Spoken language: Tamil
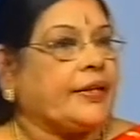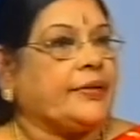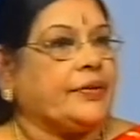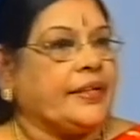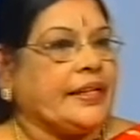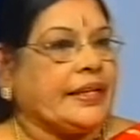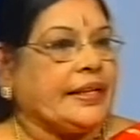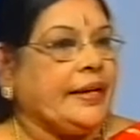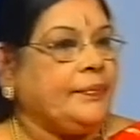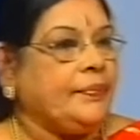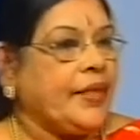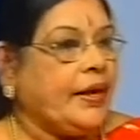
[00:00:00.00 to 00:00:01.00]
பார்த்து
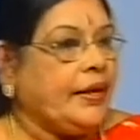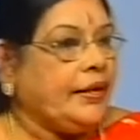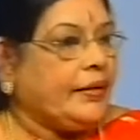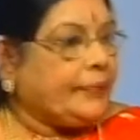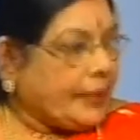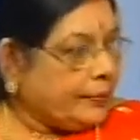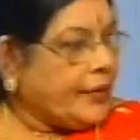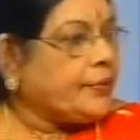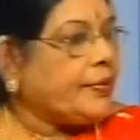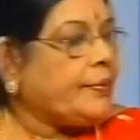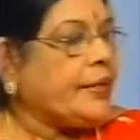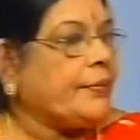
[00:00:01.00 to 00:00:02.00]
கொண்டிருந்தேன்
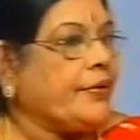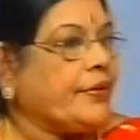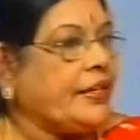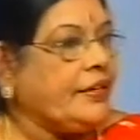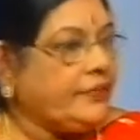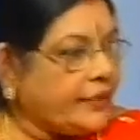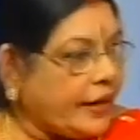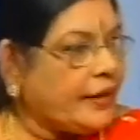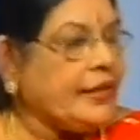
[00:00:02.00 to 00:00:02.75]
பத்மா சுப்பிரமணியம் அவர்கள்